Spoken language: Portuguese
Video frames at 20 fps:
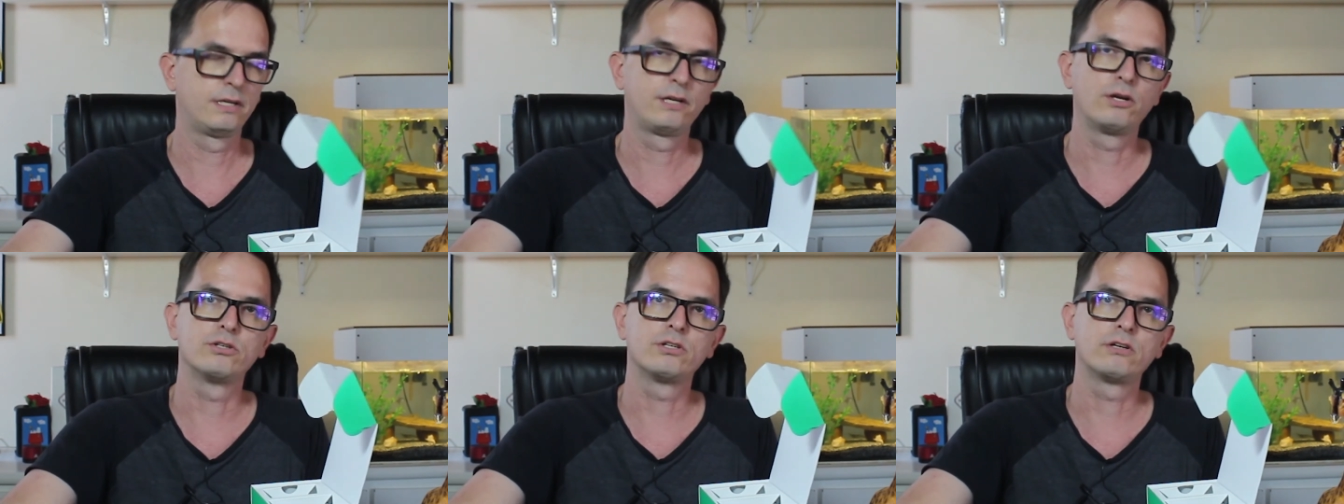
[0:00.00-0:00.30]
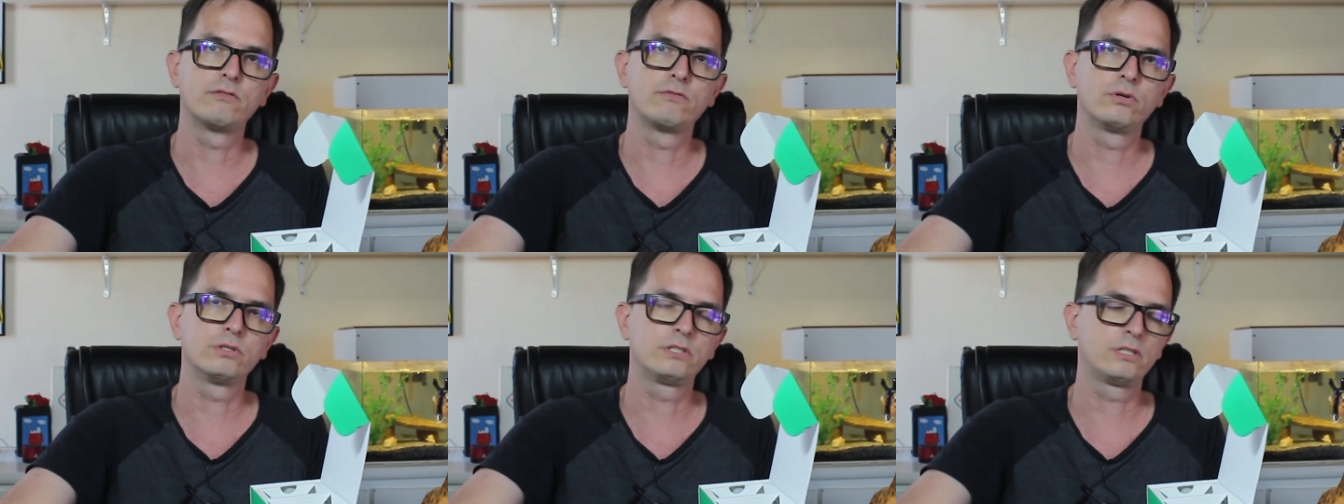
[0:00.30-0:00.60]
que eu
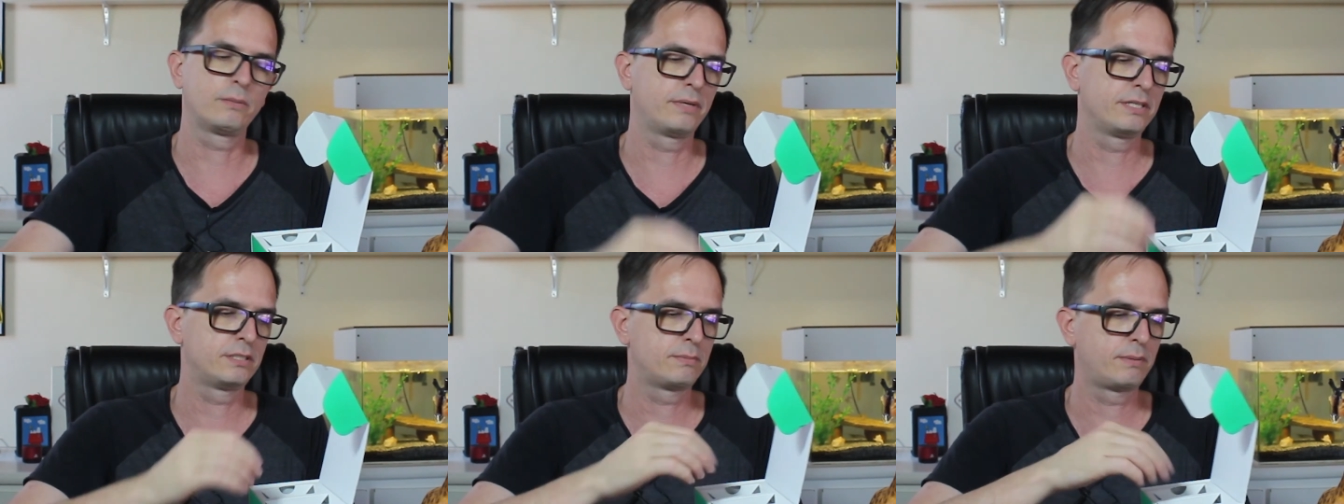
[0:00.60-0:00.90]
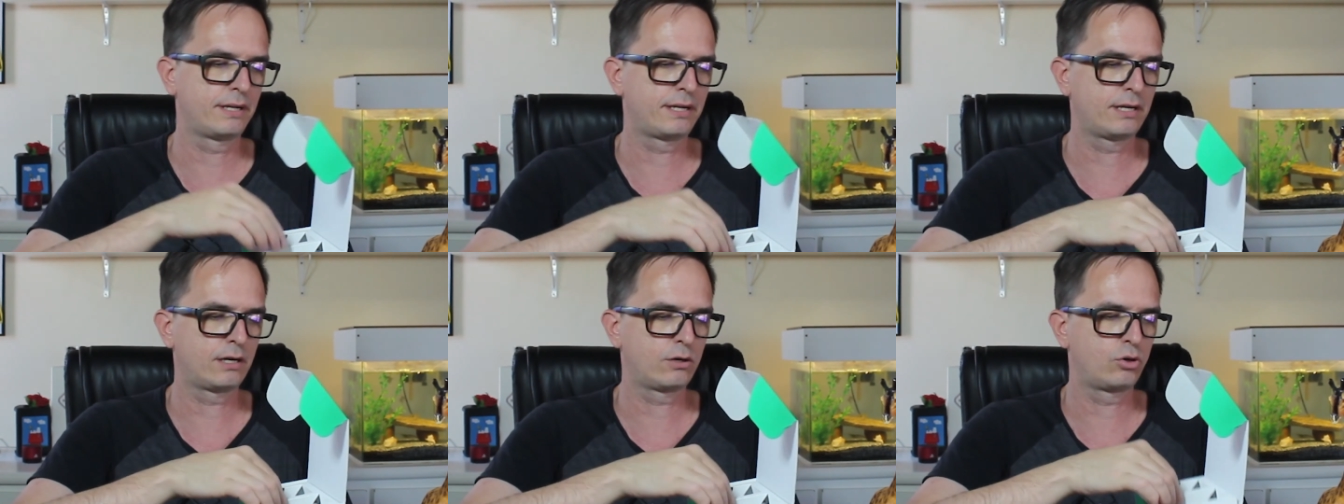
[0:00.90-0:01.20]
já vou também
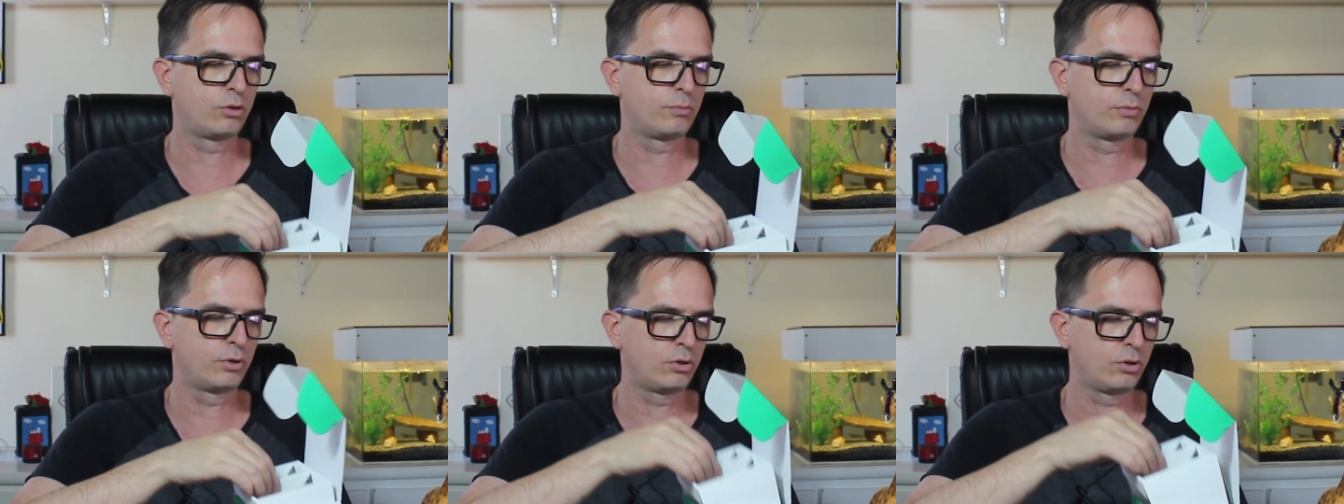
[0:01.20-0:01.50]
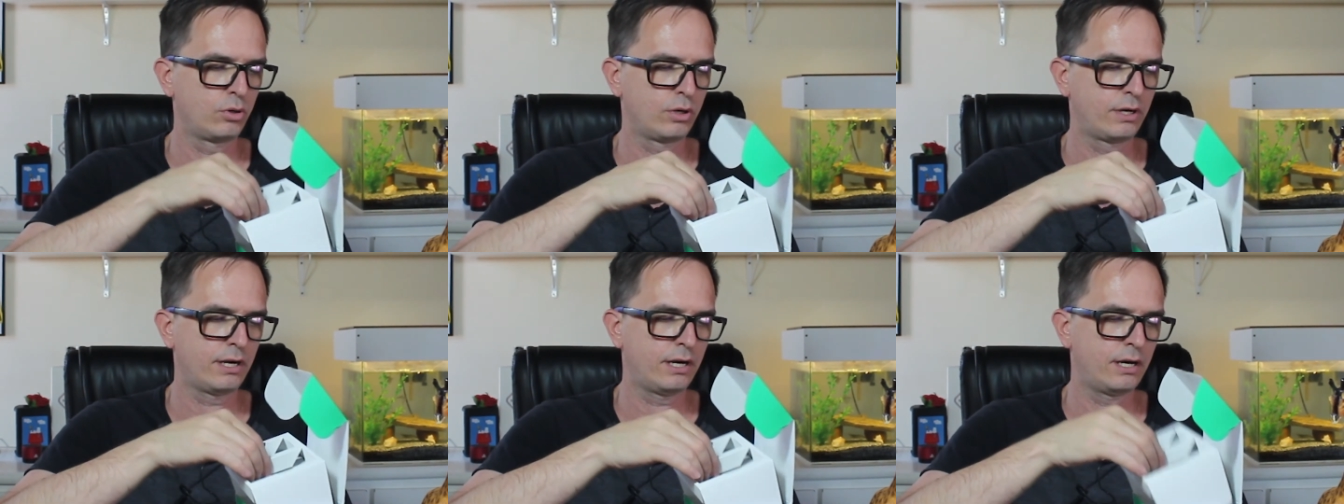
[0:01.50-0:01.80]
explicar como
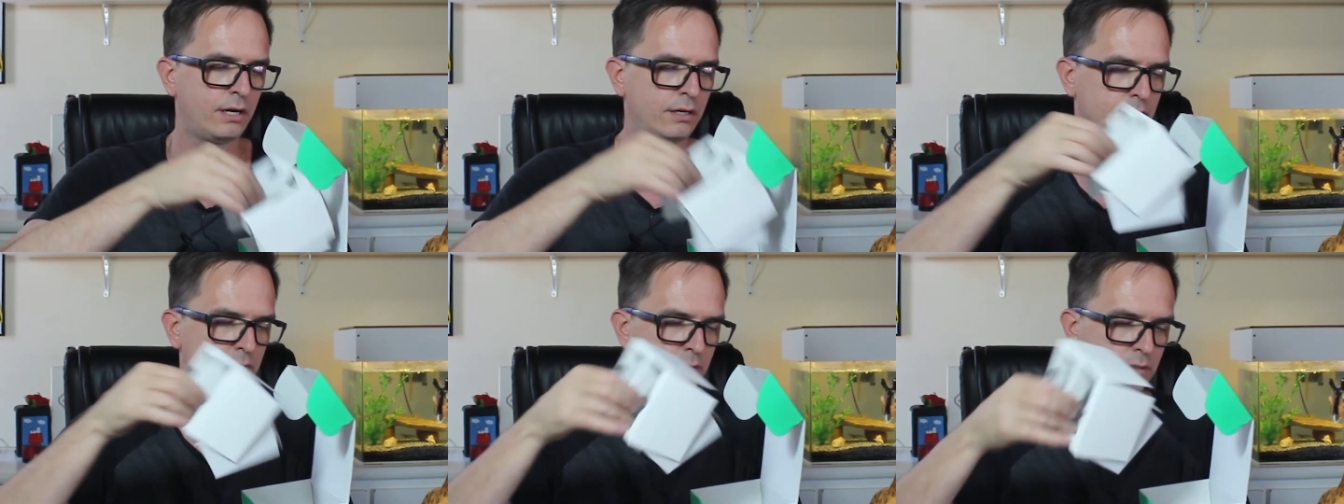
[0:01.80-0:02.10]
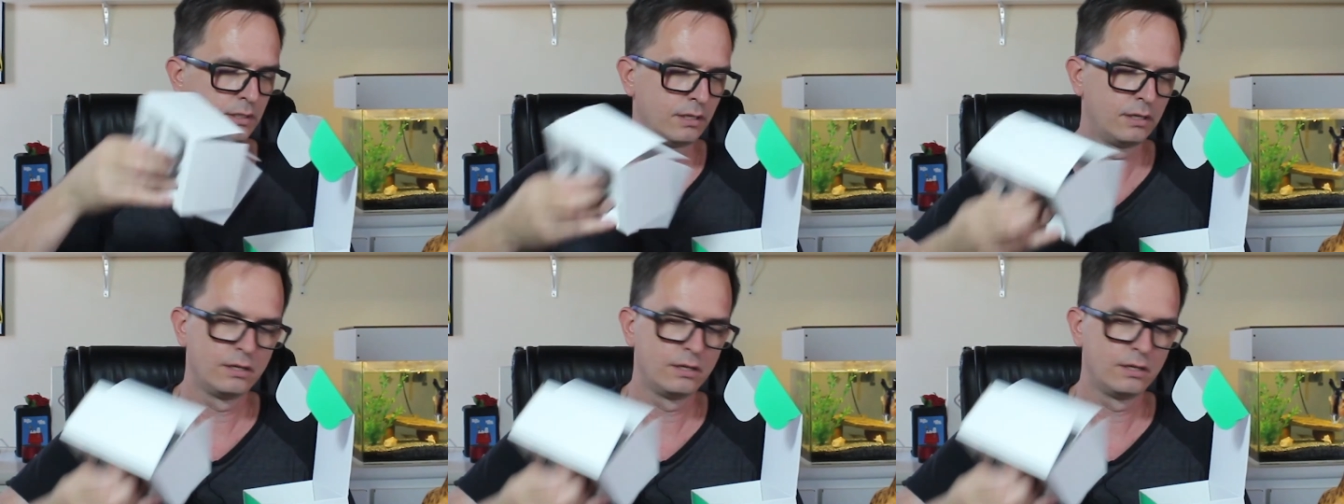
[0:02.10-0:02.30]
colocar.